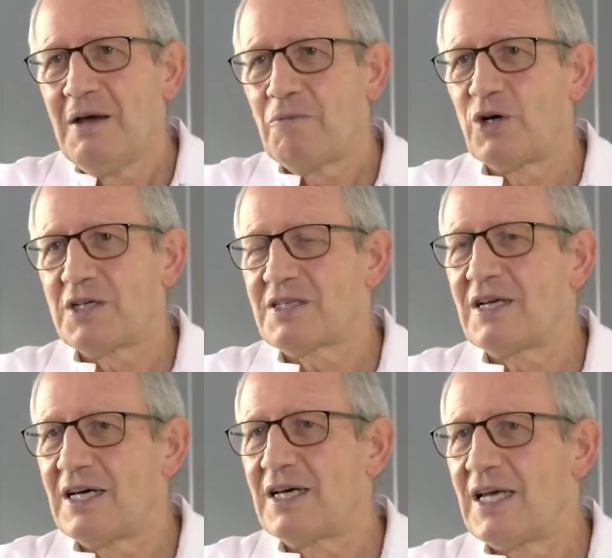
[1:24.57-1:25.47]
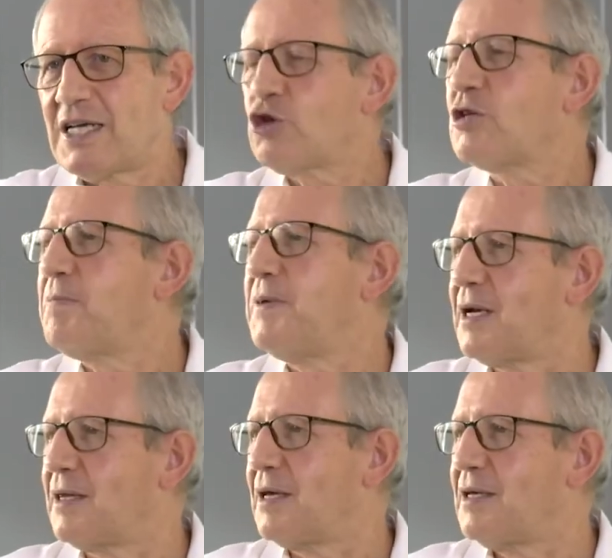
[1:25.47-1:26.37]
Pues eh, esto se
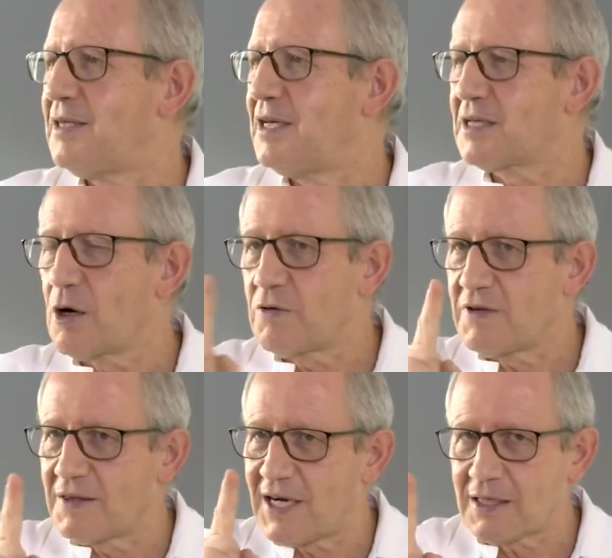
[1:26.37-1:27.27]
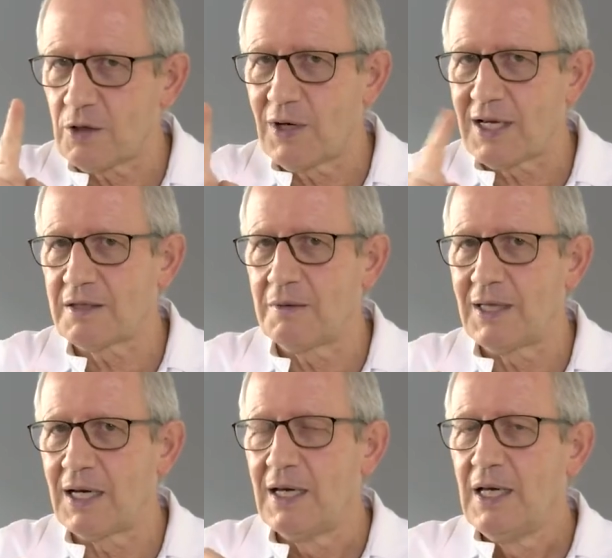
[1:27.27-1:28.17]
pierde y tienes que concentrarte en una
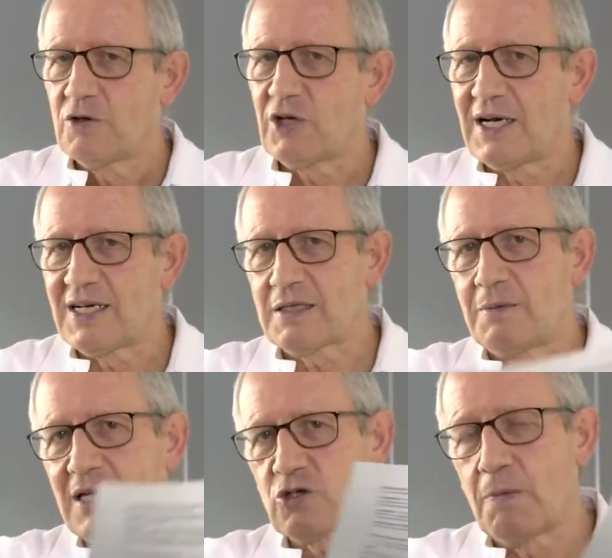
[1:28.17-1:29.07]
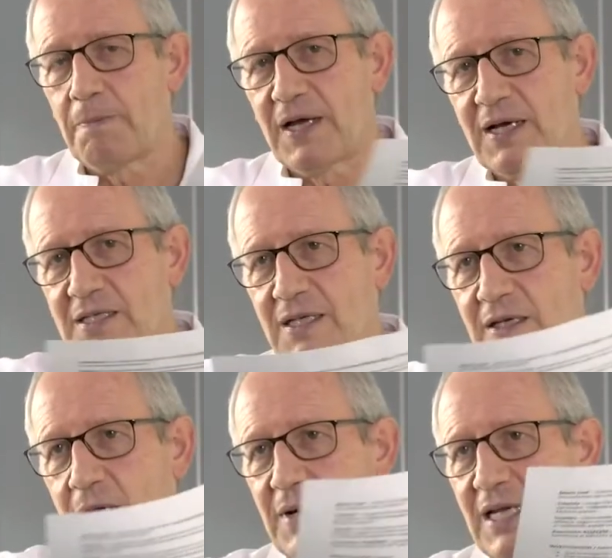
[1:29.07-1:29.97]
actividad. O sea, las actividades complejas que
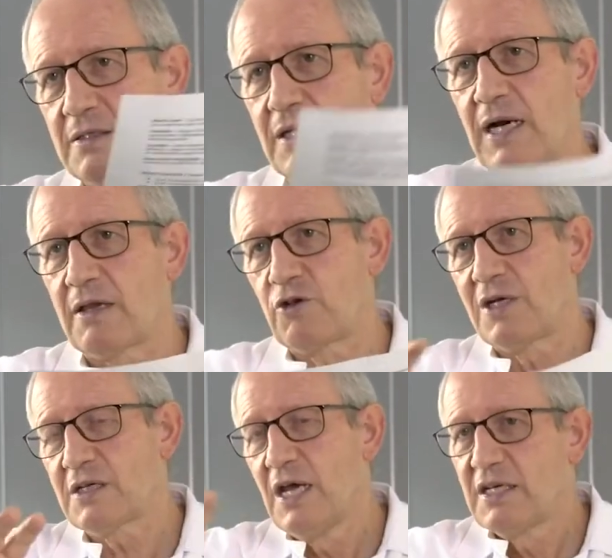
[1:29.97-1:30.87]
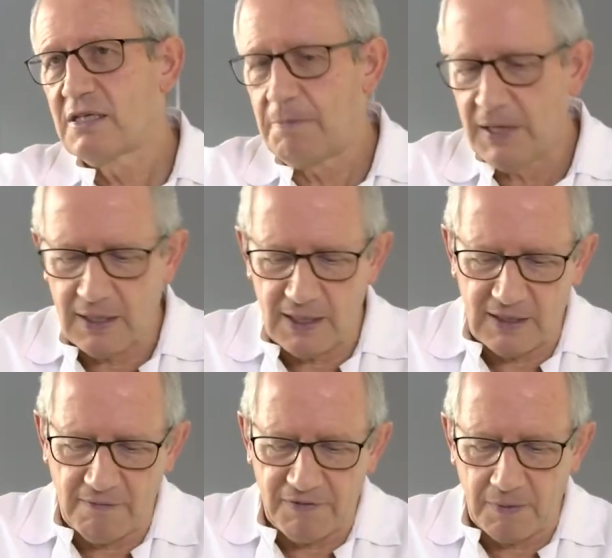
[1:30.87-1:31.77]
tienen varias interrelaciones se pierden
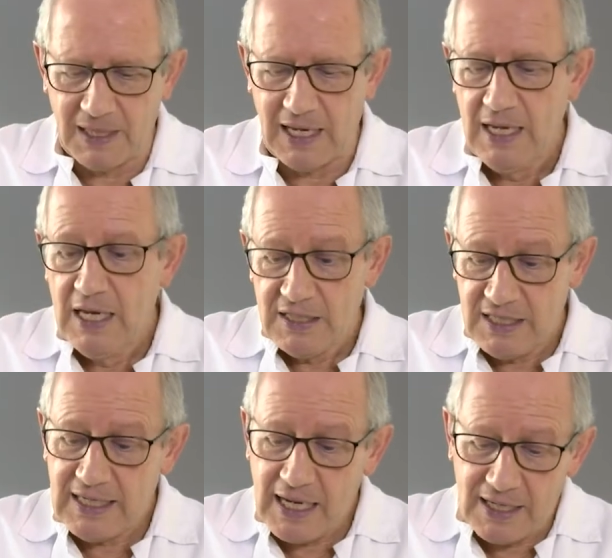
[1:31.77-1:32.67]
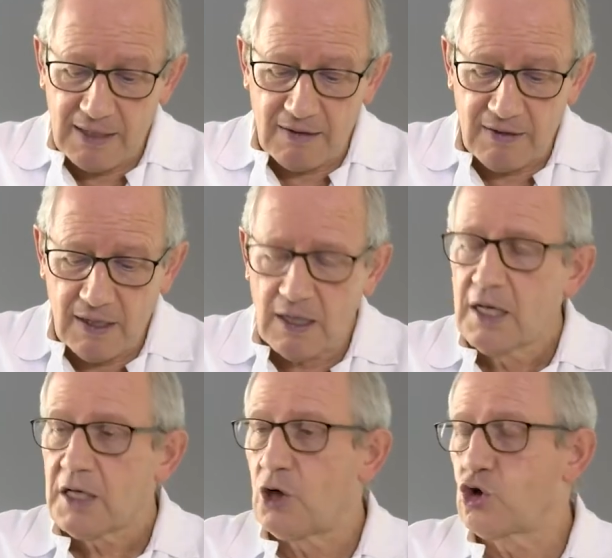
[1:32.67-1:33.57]
esta enfermedad. Sí que hay que decir
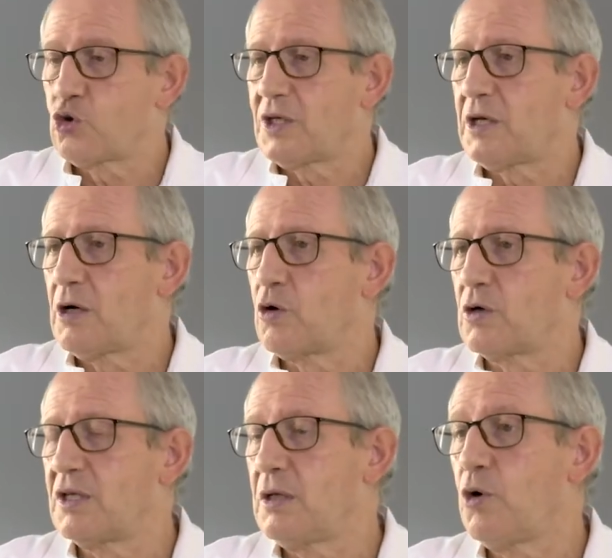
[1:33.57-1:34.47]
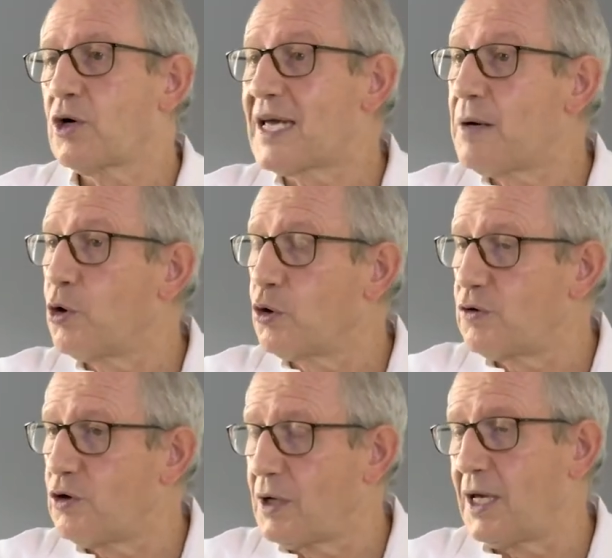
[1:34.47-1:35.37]
que no es un deterioro cognitivo que
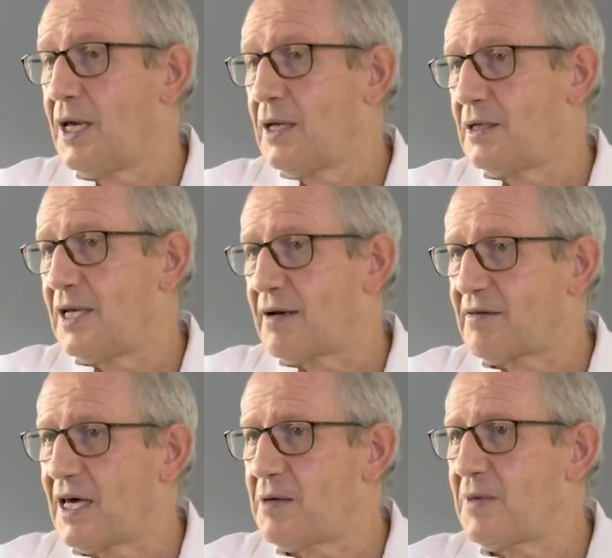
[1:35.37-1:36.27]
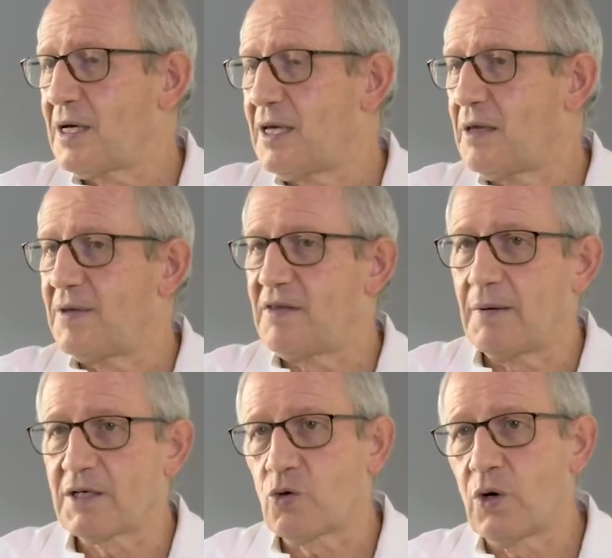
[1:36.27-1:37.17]
evolucione ni a Alzheimer ni a demencia
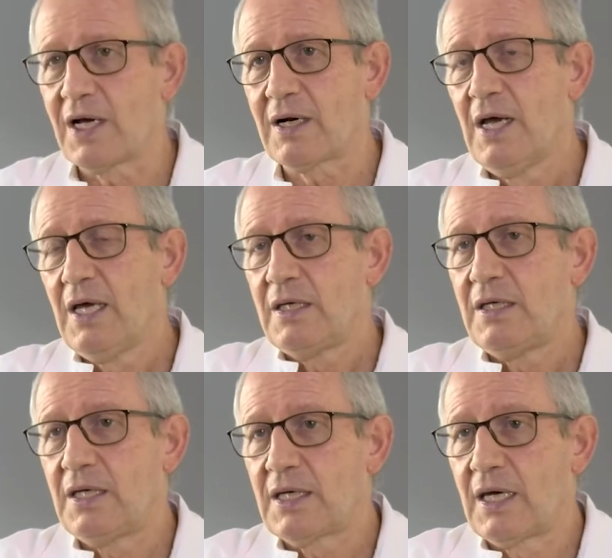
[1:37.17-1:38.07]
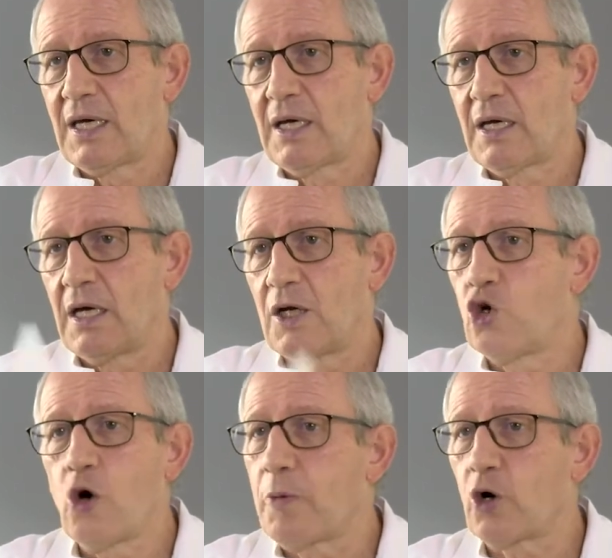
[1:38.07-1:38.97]
vascular y que
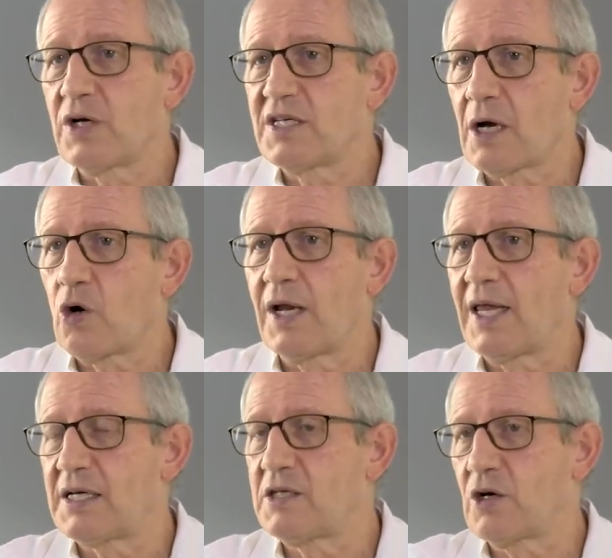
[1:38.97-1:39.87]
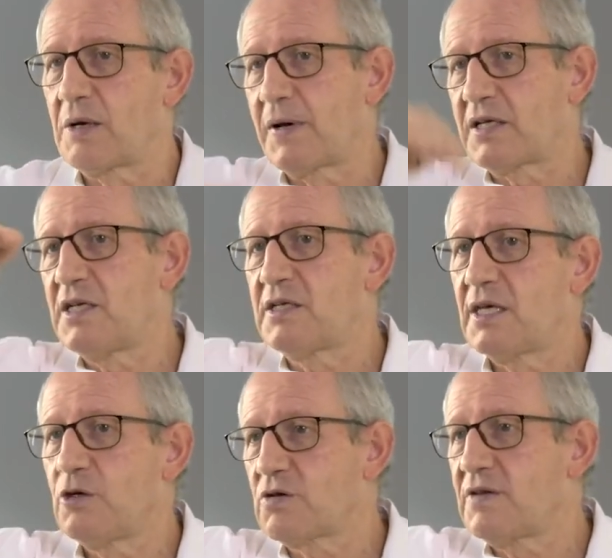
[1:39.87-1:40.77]
no progresa con nada, sino que
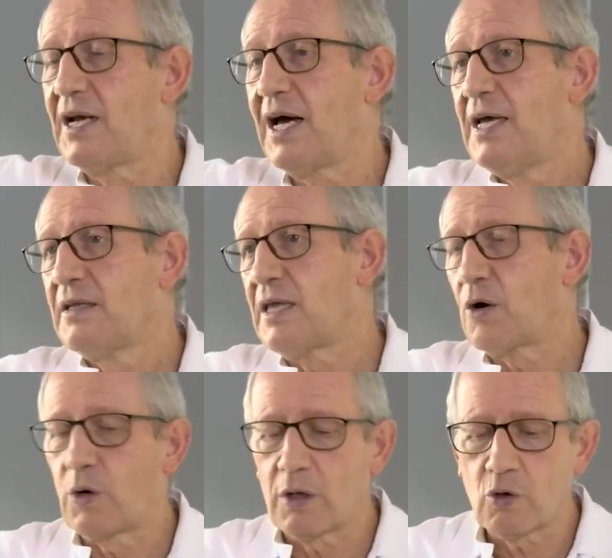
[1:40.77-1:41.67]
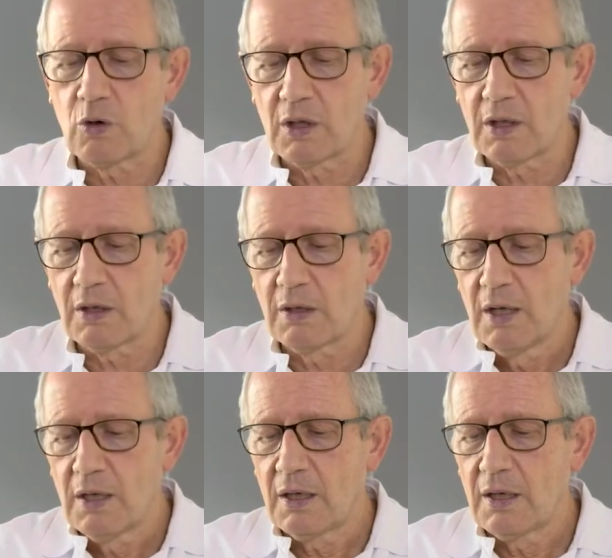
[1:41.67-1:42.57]
persiste y oscila de acuerdo con
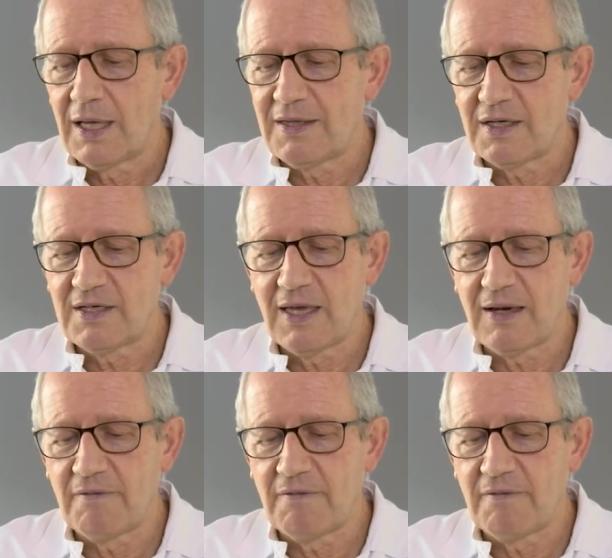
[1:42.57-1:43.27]
la intensidad de la